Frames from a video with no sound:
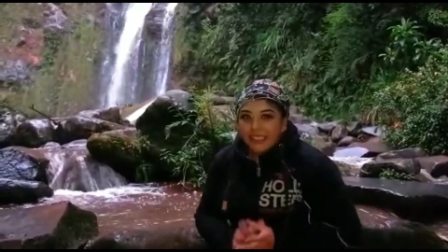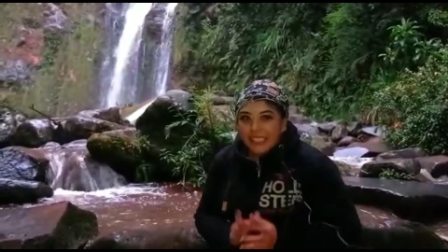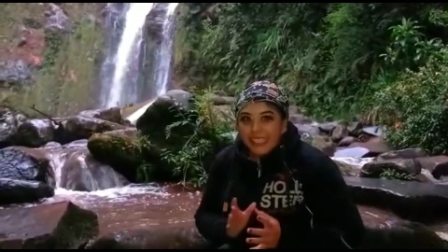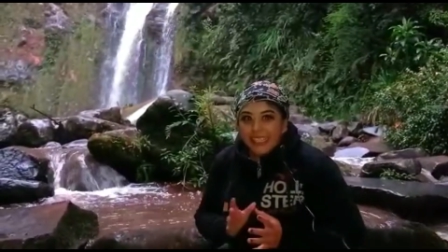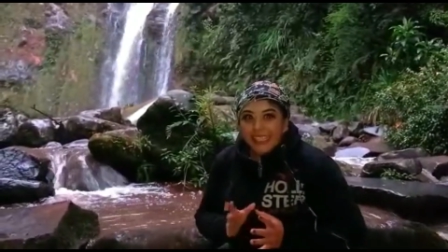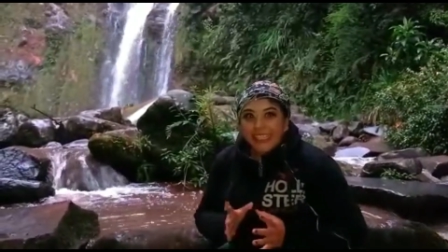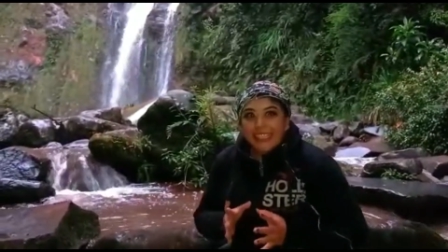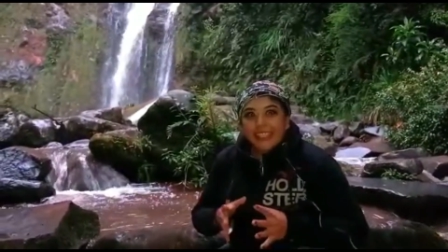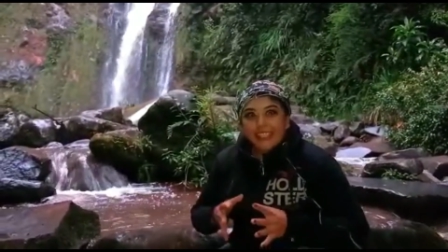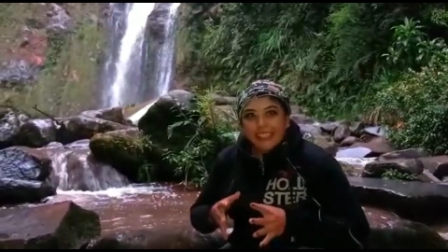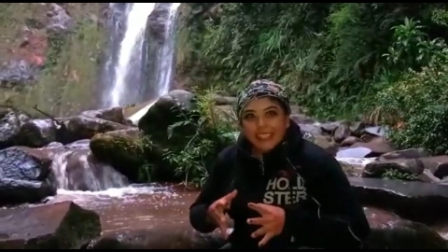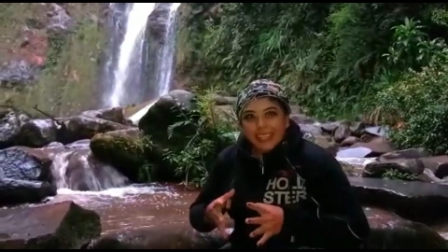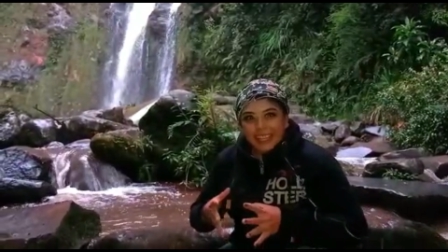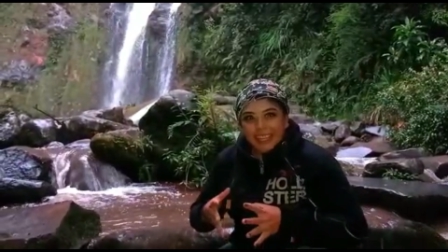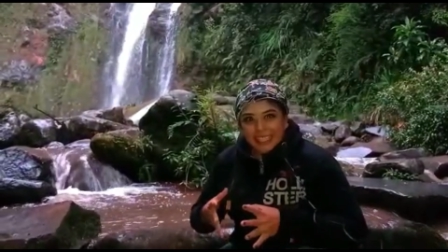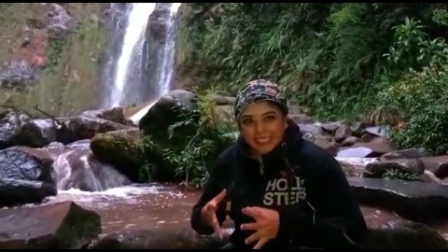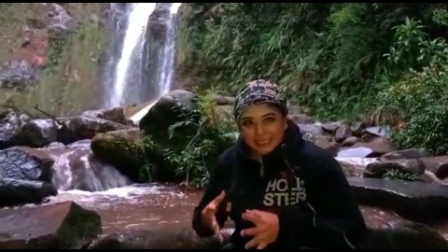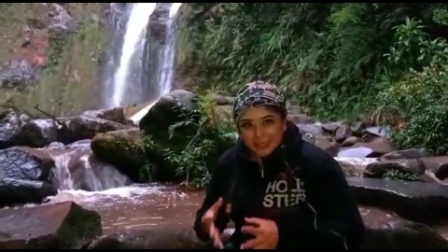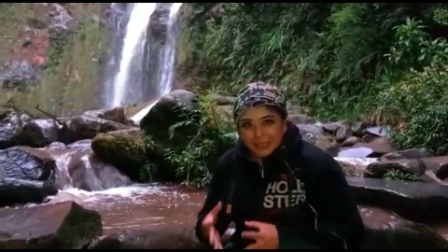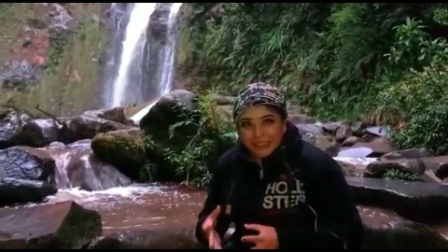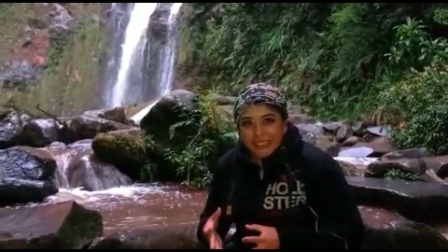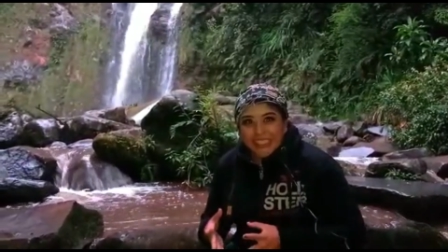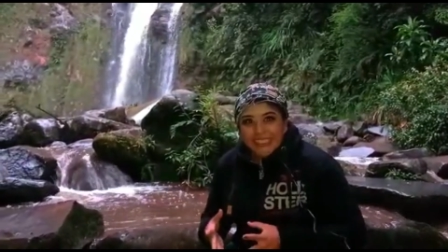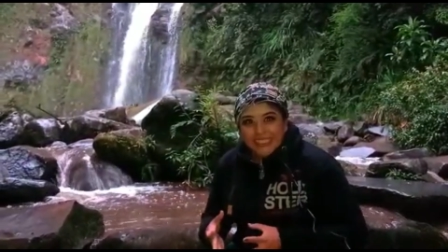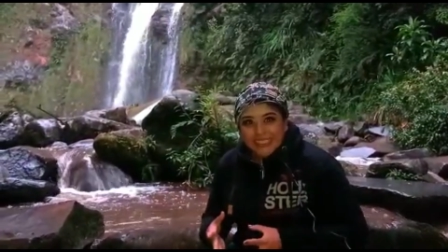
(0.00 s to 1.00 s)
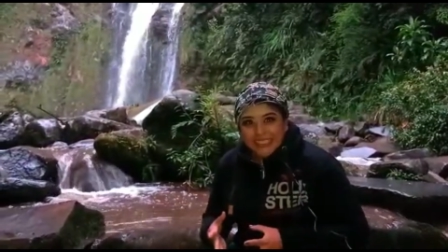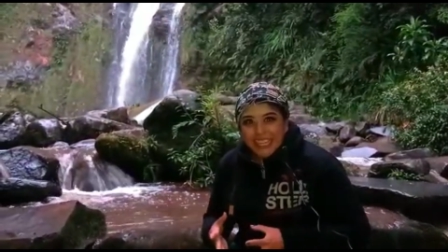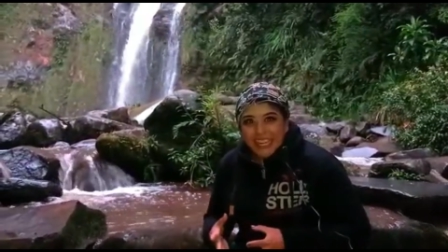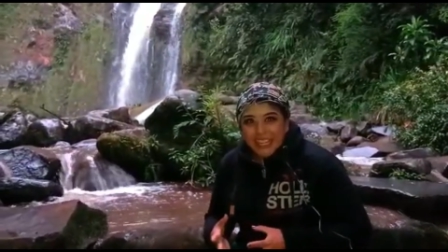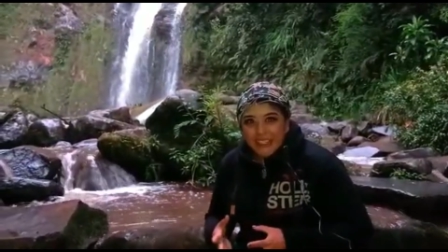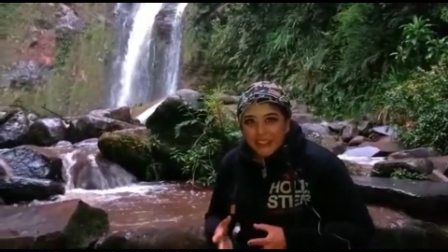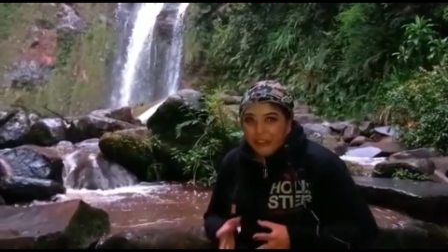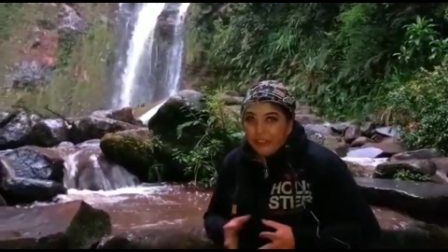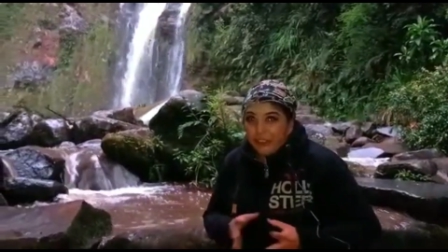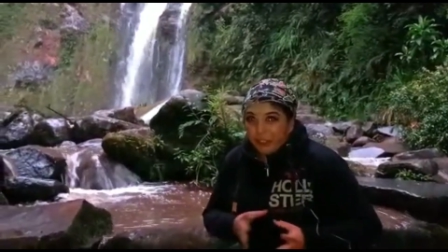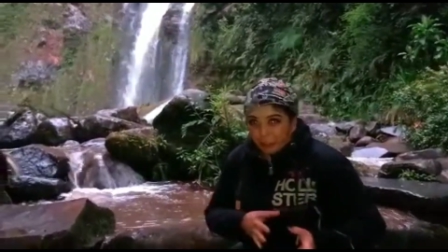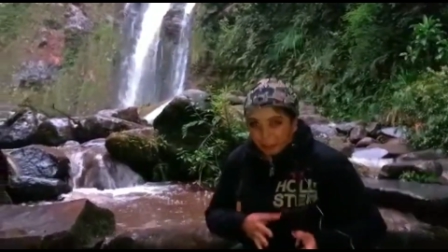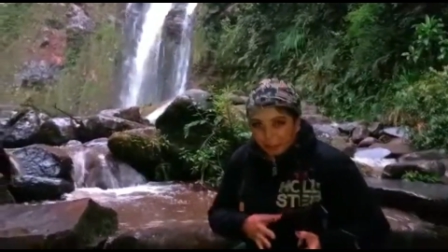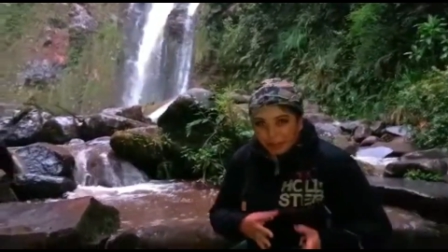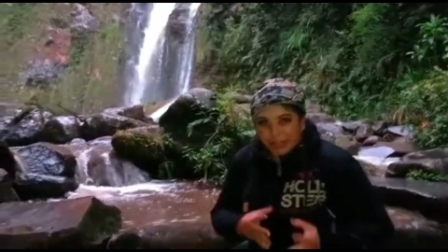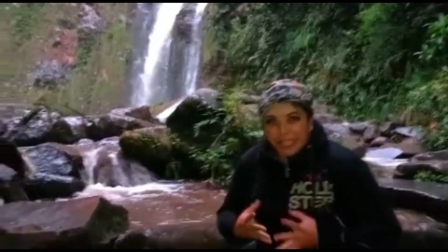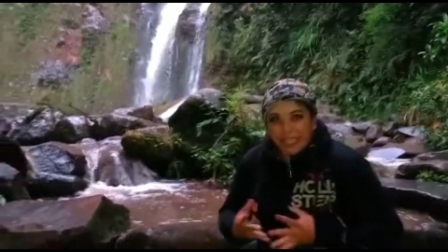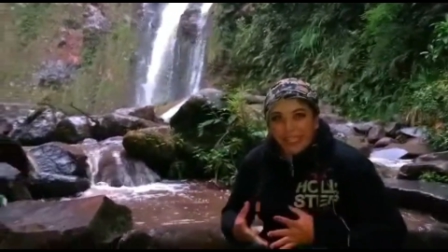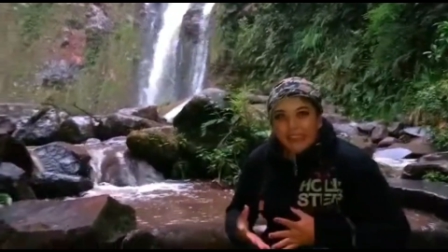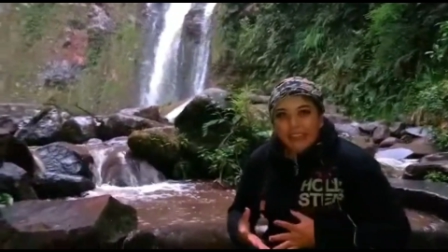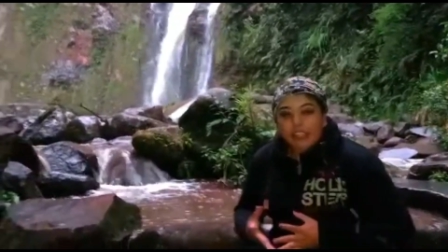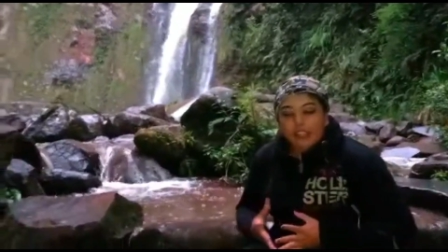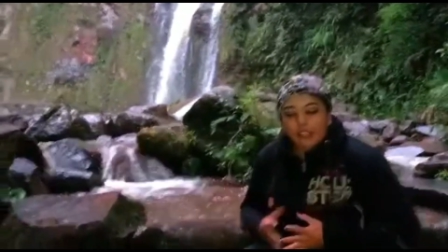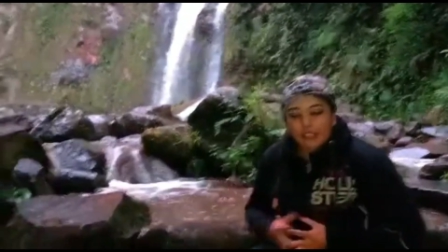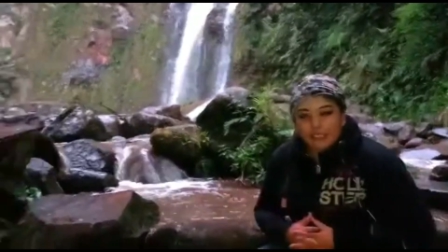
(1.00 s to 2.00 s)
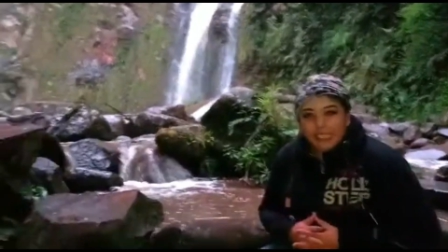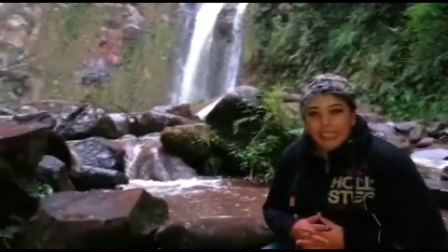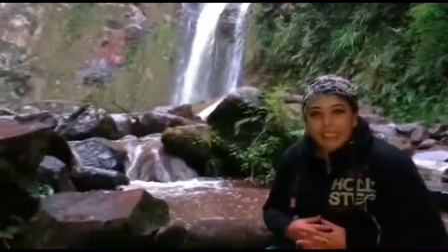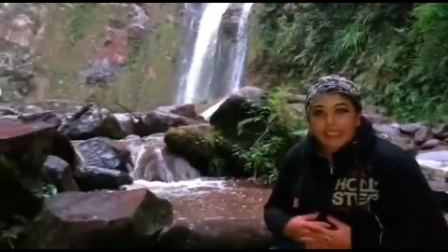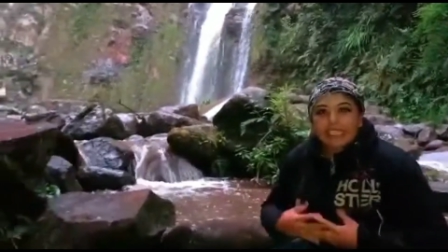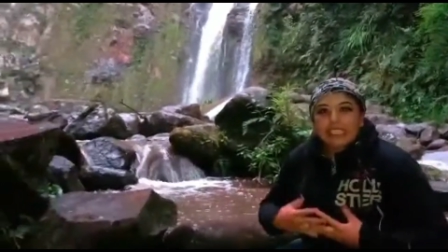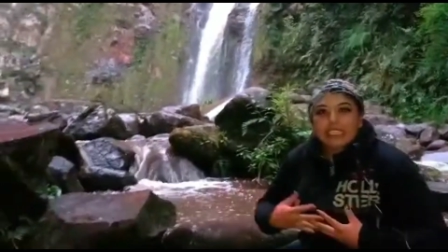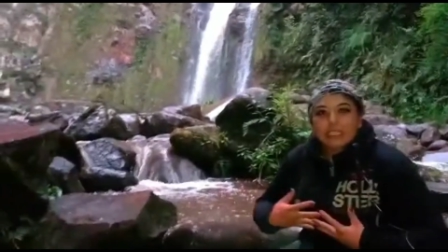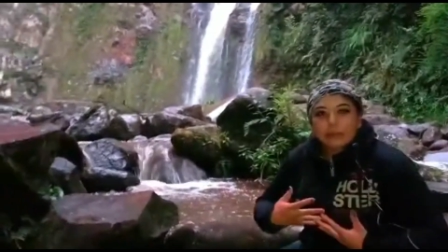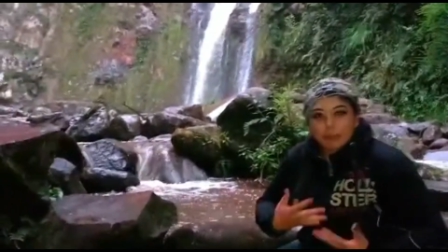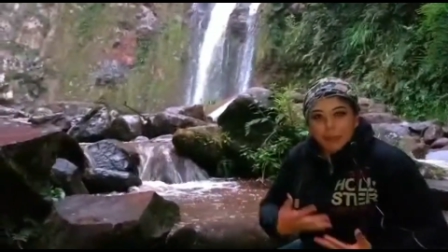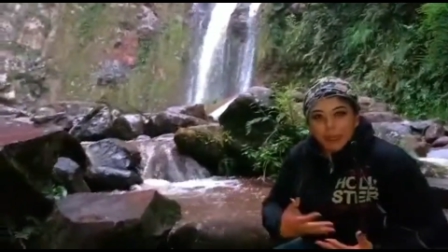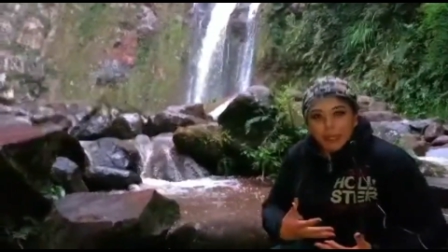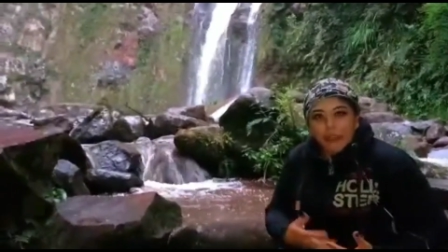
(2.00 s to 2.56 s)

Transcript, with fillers: Sí, suena extraño, tropical de los Andes,